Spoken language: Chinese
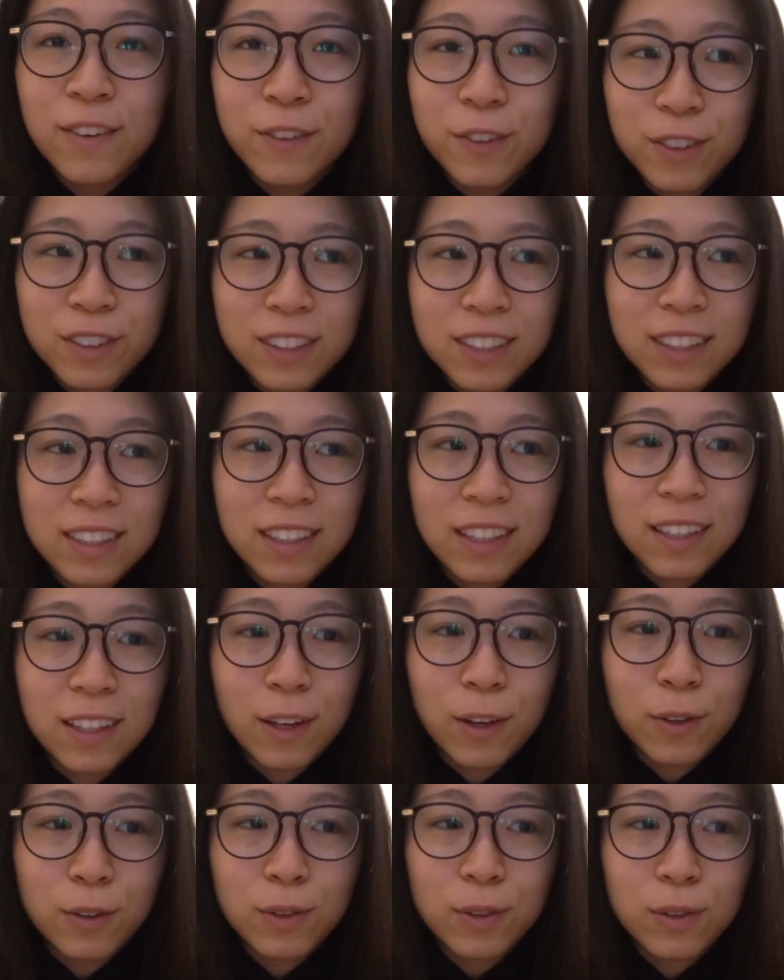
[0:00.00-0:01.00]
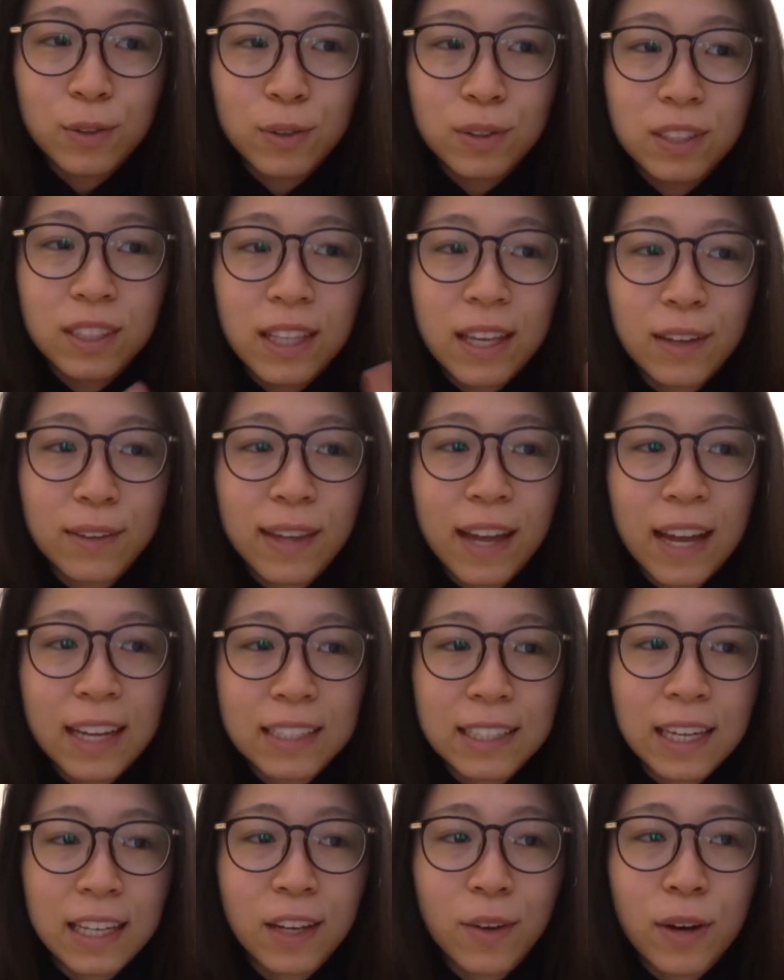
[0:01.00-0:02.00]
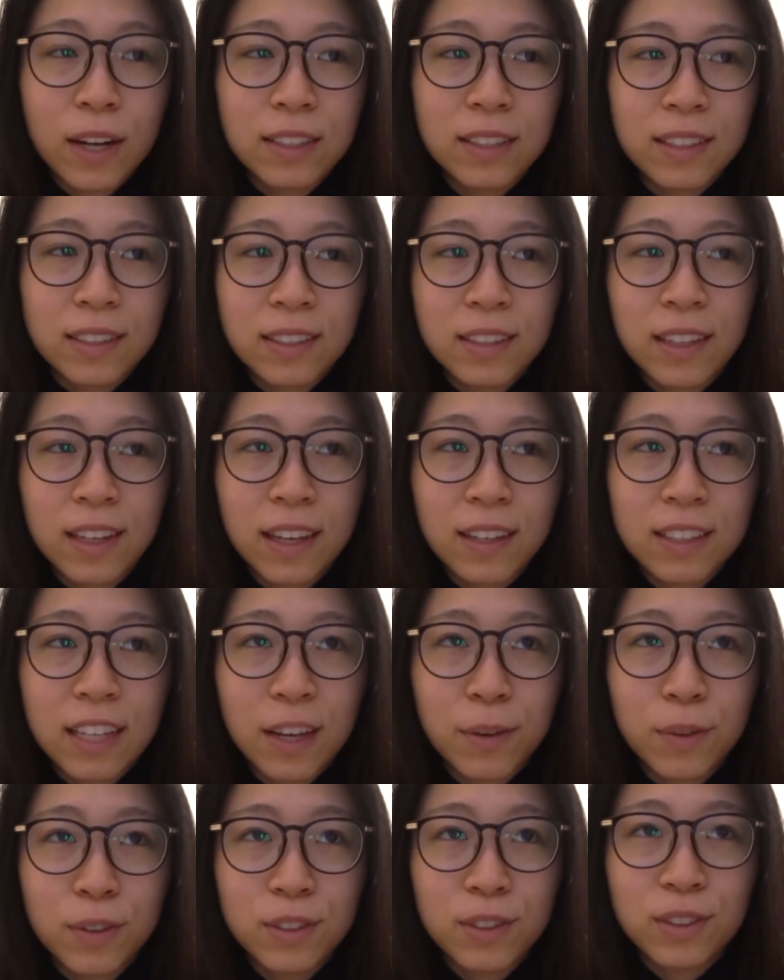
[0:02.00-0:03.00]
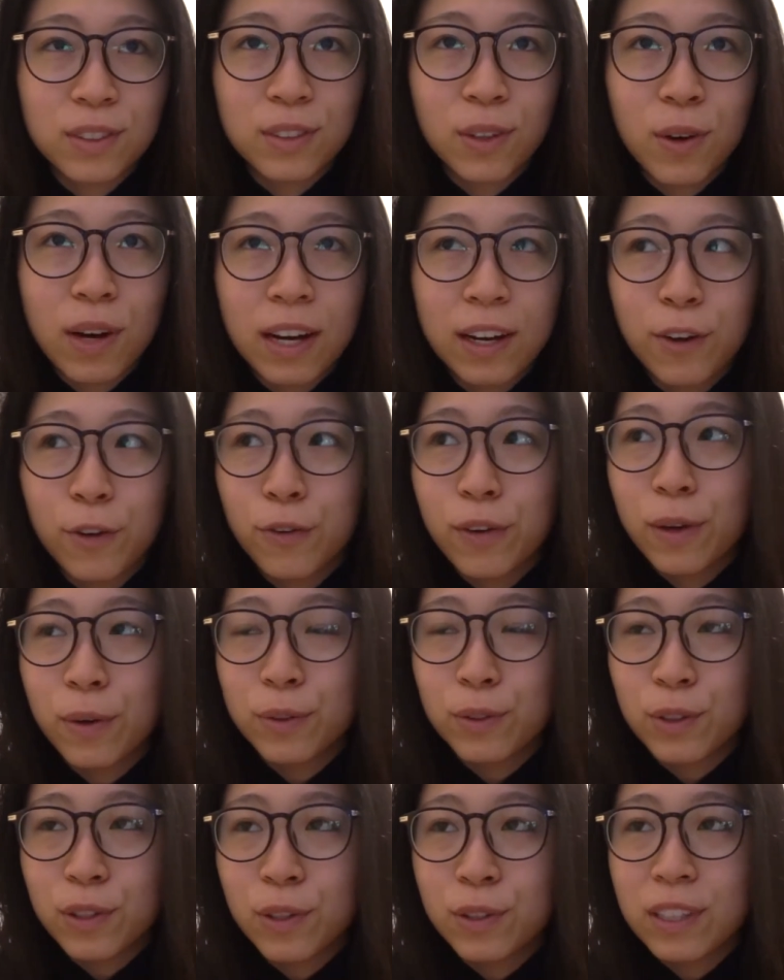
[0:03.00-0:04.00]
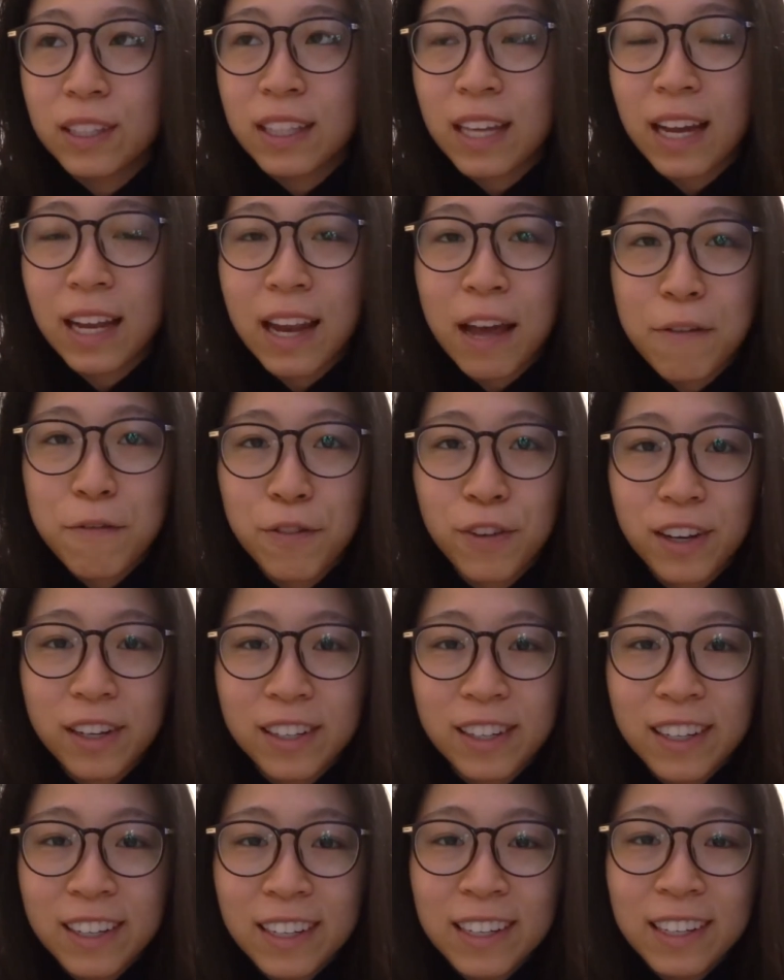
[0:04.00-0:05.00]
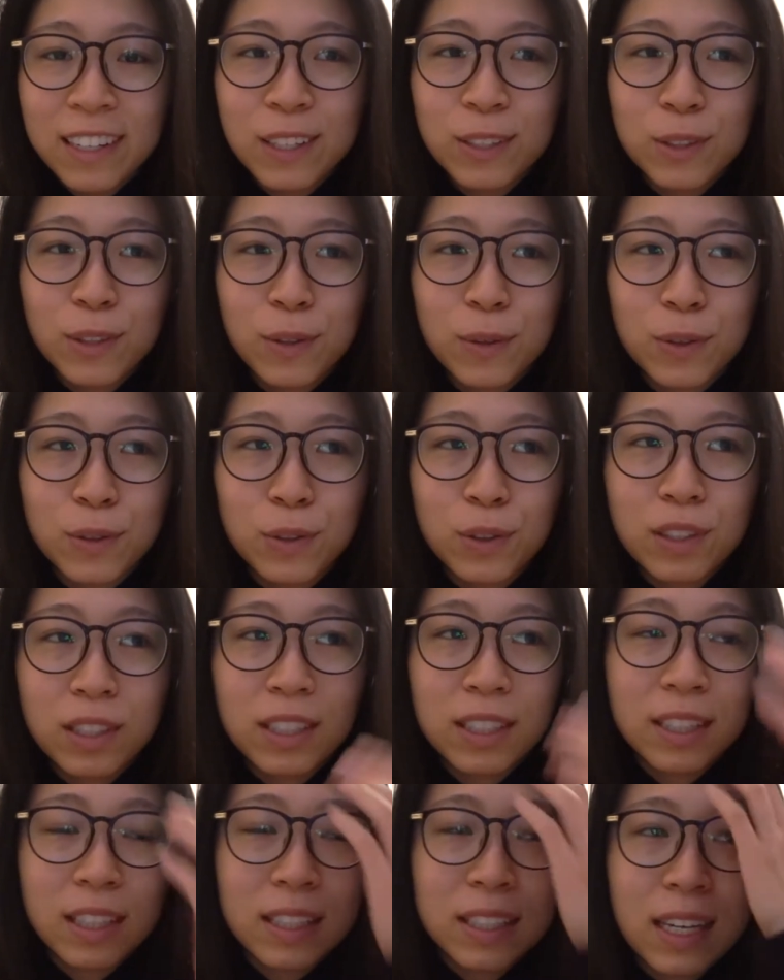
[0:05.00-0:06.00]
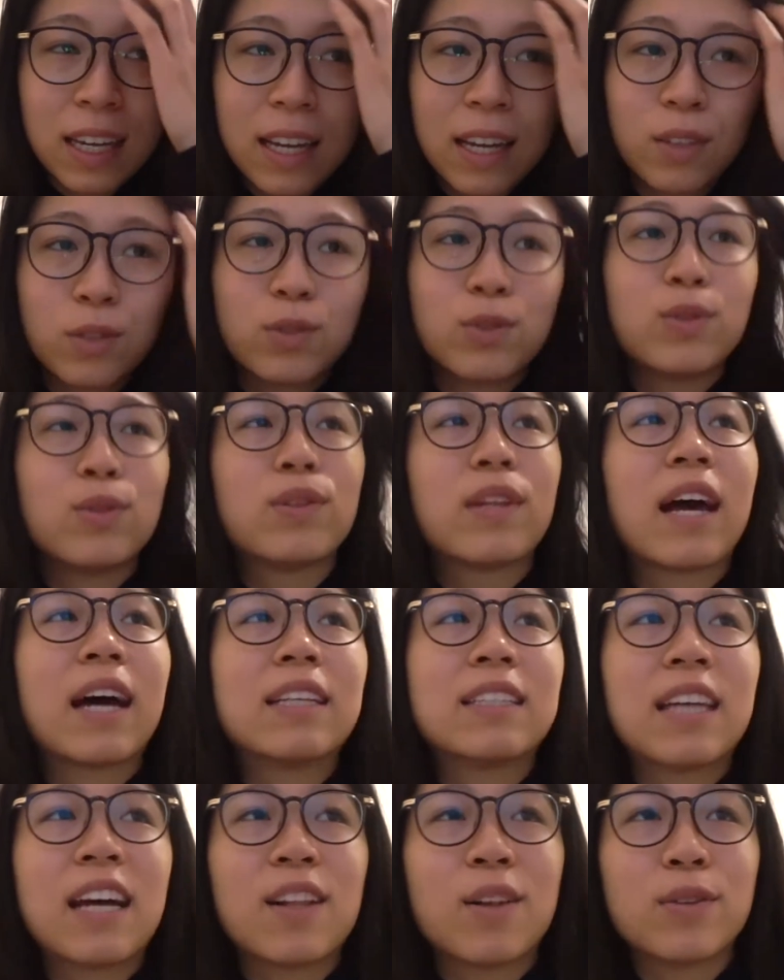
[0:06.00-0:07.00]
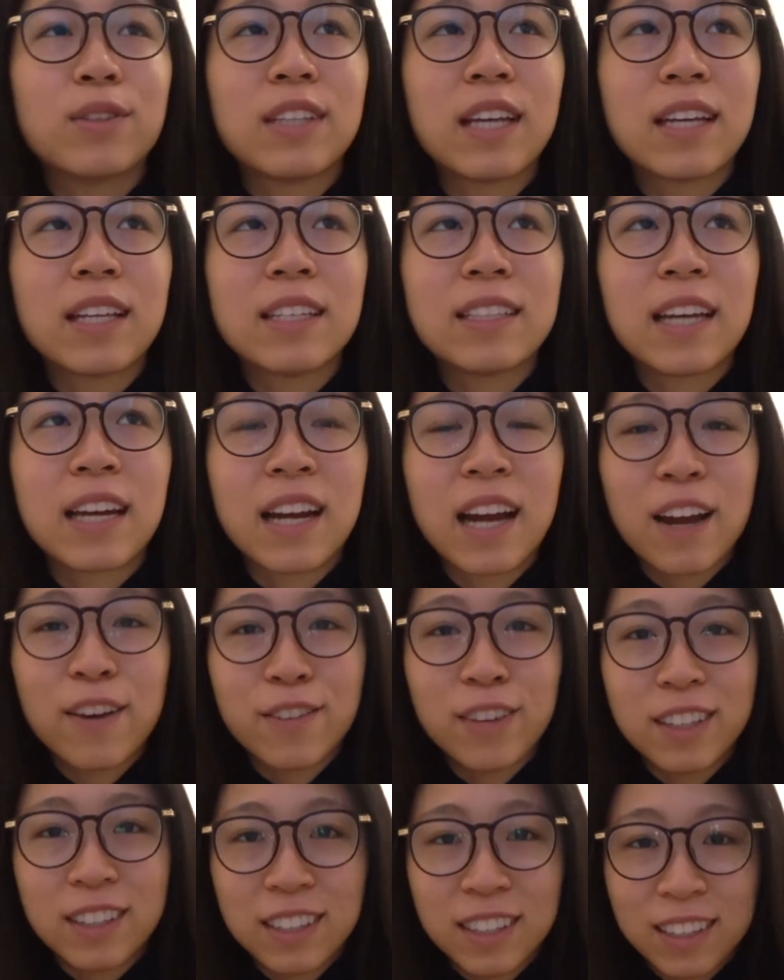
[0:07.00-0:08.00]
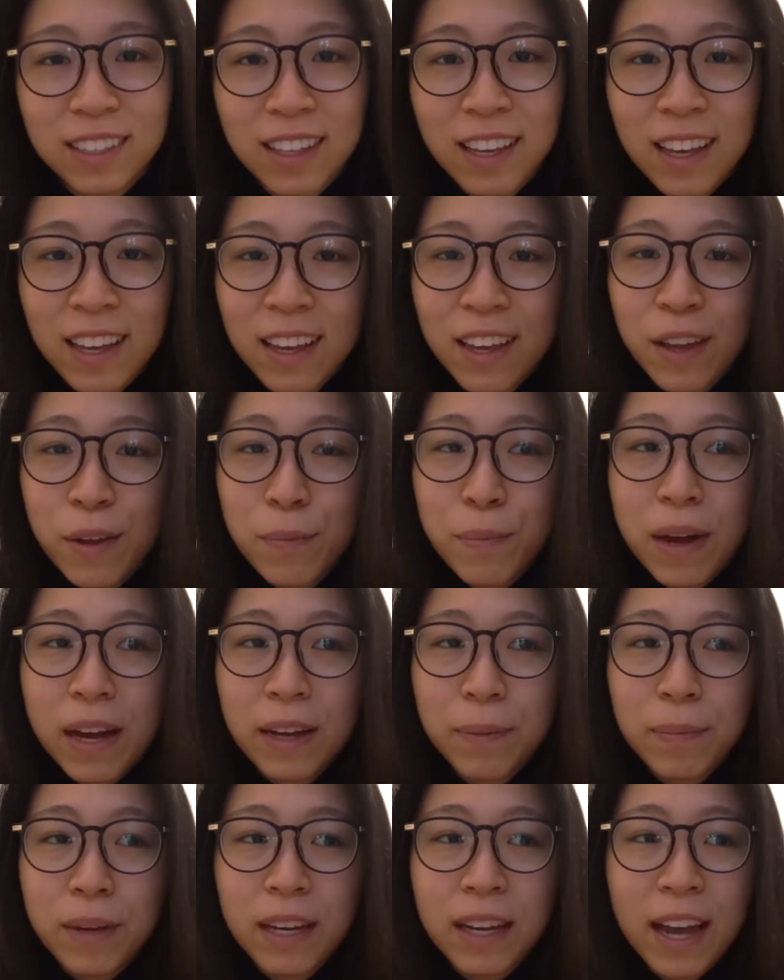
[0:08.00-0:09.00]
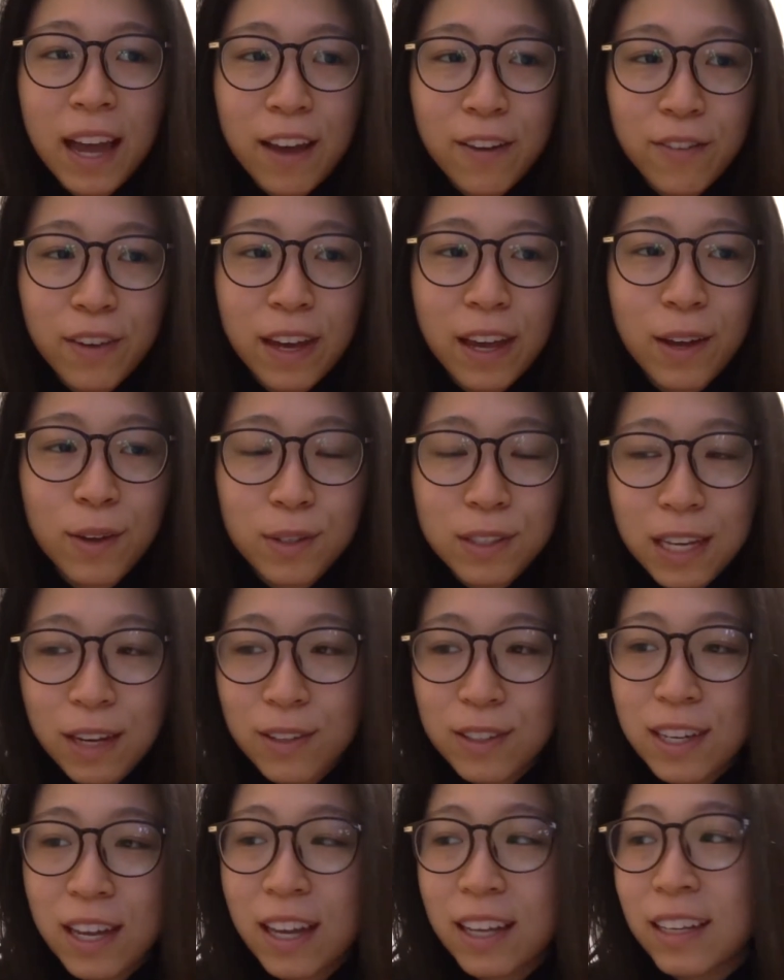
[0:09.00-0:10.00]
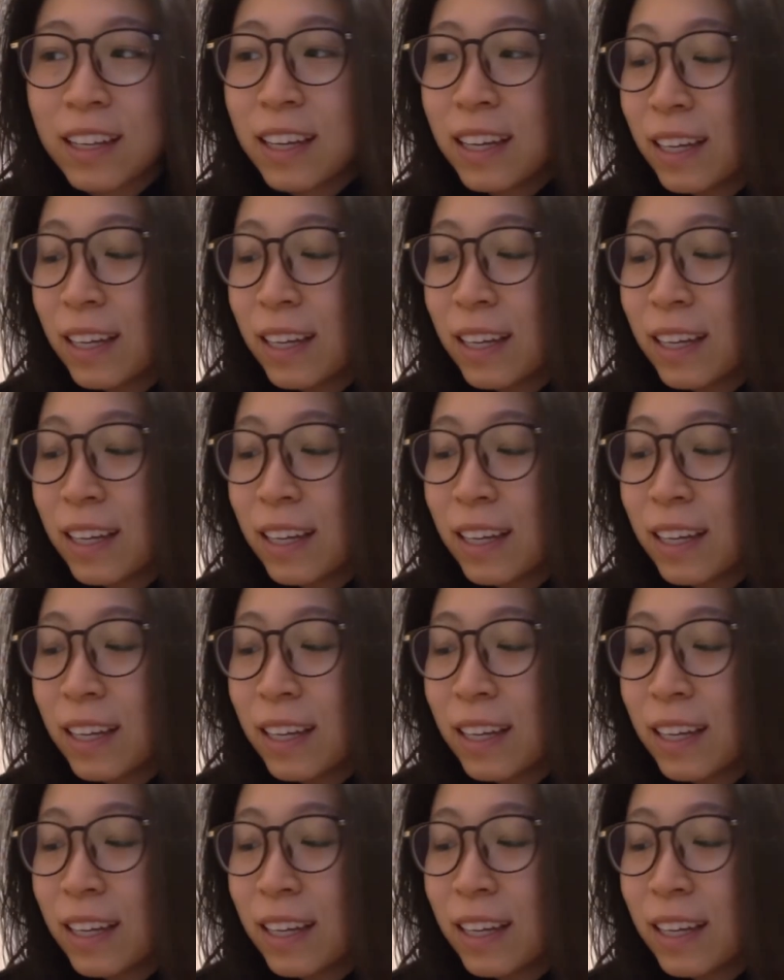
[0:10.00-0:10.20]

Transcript: 附近的邮局寄到他家的话，其实也要差不多十块邮费，我觉得有点太浪费了，所以我决定现在要去他家楼下那家咖啡厅买杯咖啡还有早餐，